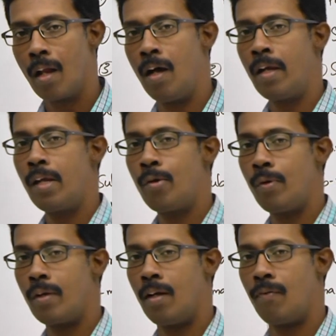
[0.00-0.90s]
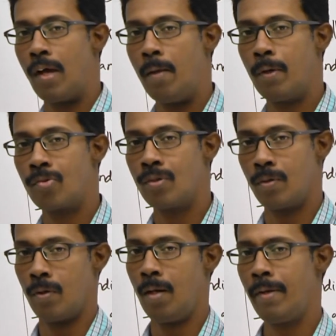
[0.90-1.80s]
லாங்கிடியூட்டினல் ஃபைபர்ஸும்
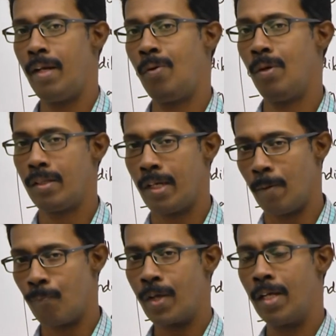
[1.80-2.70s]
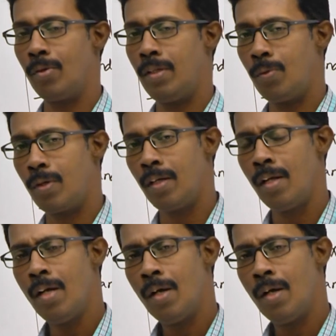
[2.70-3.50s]
இருக்கும் அப்படின்னா உங்களுக்கு தெரியும் அது வந்து ஒரு